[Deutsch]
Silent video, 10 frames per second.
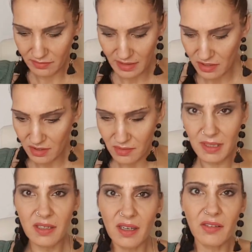Vielleicht ist
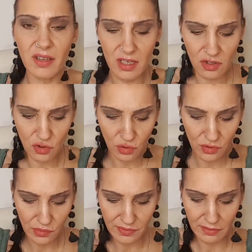meine Nase echt schon
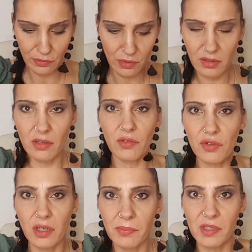so verwöhnt, also
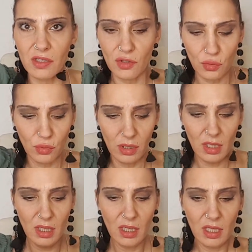ich gebe es ja zu.
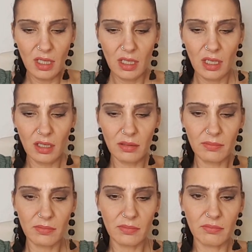
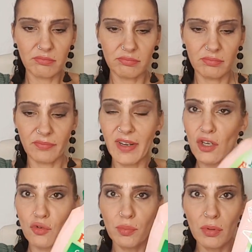Ähm,
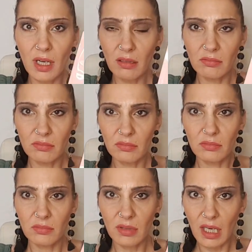Weichspüler
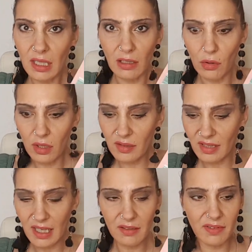hat auch
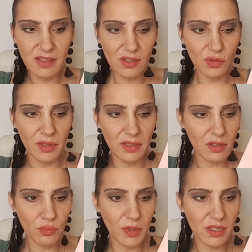getan, was es sollte.
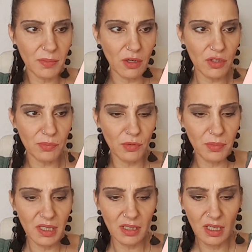Ich wollte es mal
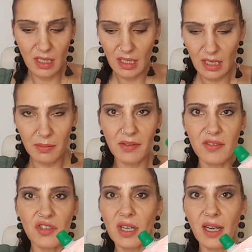ausprobieren, aber es ist
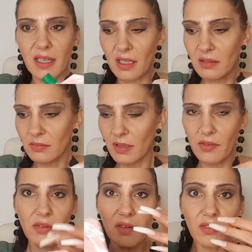nicht der Renner.
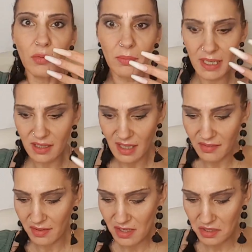Also es ist für meine
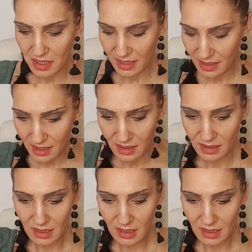Nase nicht der Renner.